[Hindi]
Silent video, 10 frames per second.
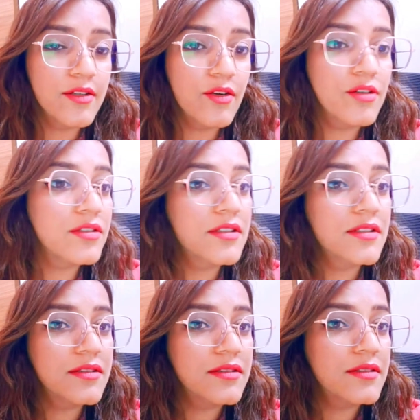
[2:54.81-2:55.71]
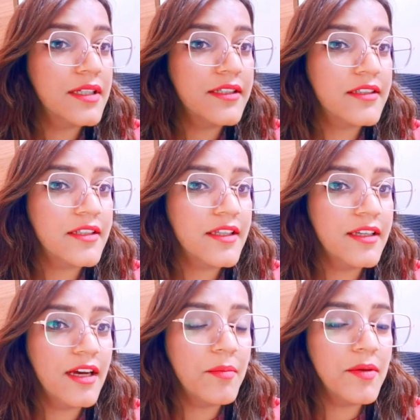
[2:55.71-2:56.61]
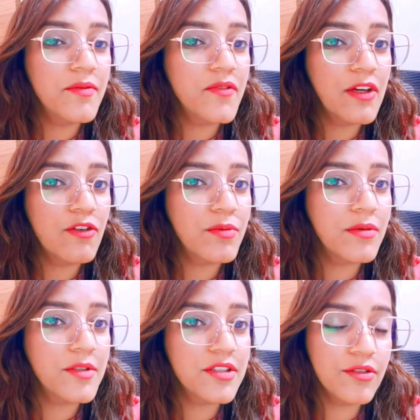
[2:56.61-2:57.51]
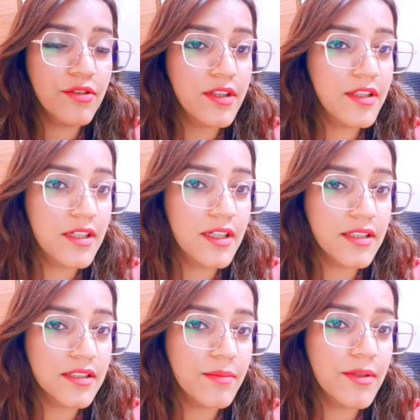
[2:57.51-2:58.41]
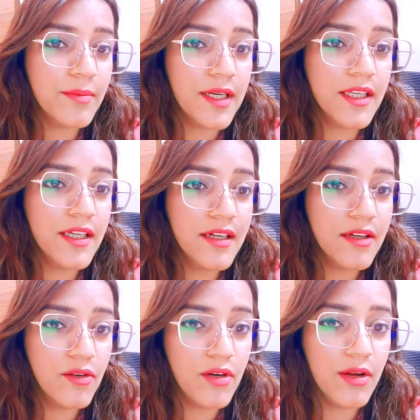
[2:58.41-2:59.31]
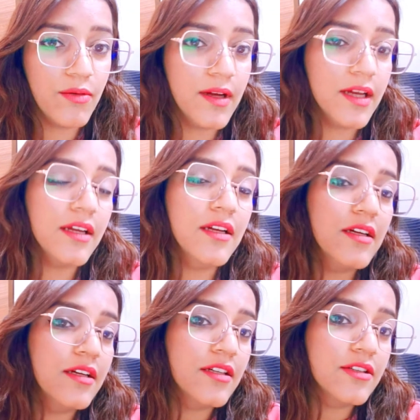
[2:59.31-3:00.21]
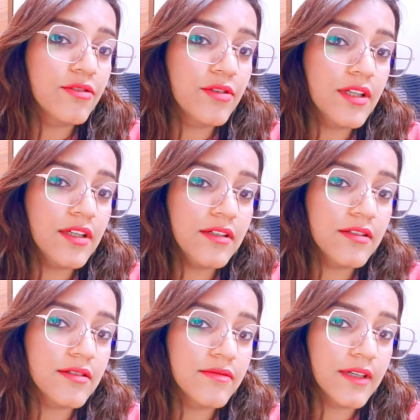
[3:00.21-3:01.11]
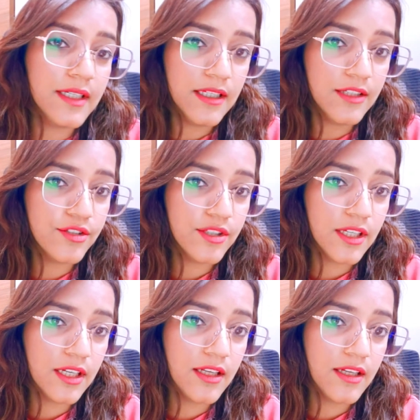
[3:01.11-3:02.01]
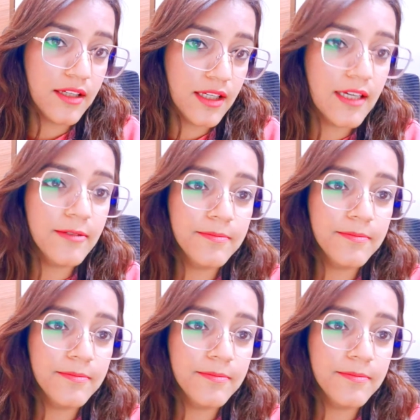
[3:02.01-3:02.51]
नोट एंट्री है यहाँ पे विदाउट परमिशन कोई अंदर नहीं आ सकता बट मैंने गेट खोला हुआ है थोड़ी वेंटिलेशन के लिए ठीक है